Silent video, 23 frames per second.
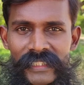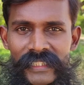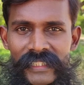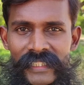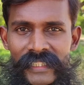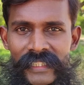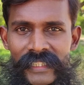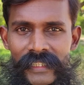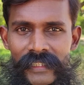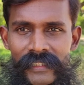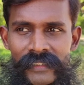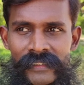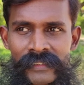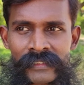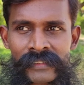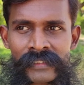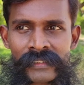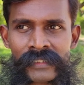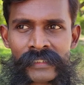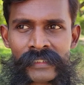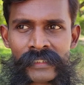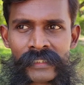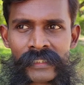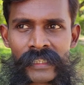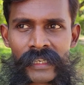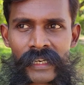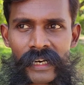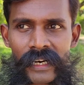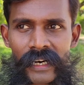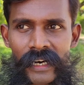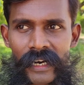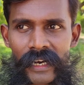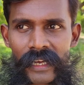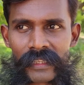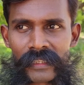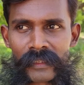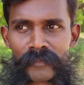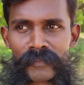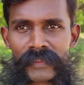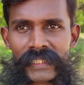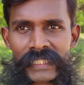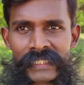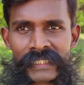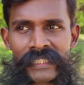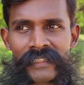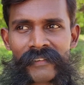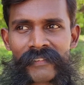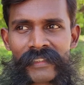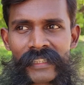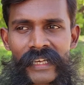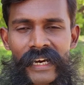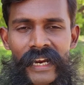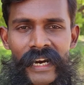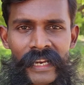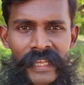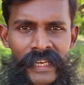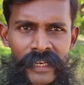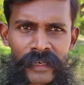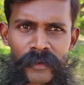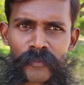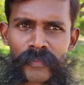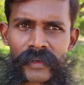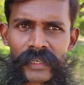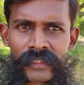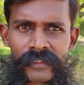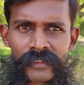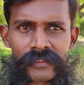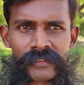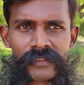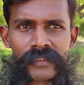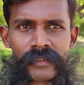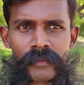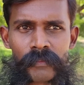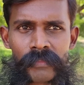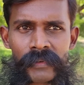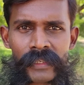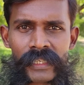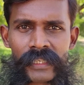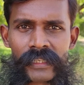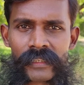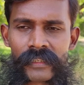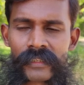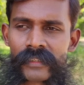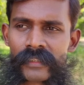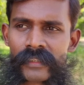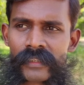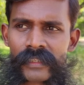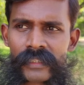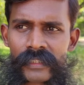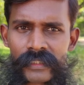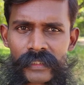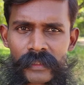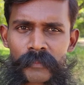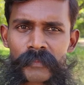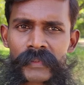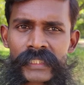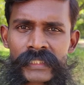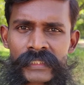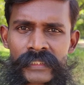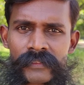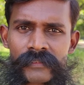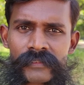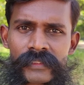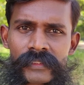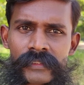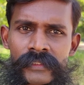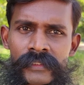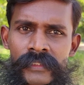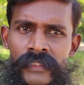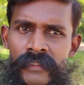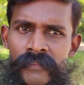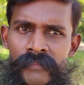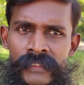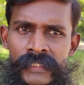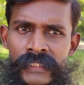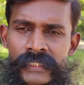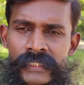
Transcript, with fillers: இருந்ததுங்க அந்த மீசையை வந்து அடையாளப்படுத்தணும் அப்படின்னு தான் இந்த மீசை வந்து நான்